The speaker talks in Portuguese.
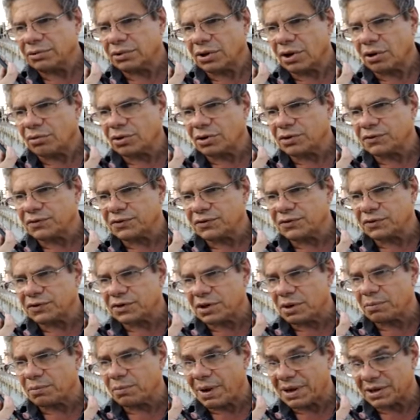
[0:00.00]
Então nós
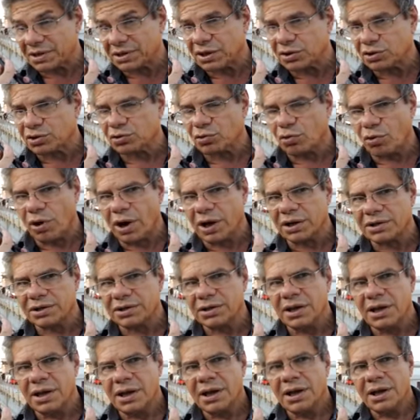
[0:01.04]
fizemos bastantes cortes,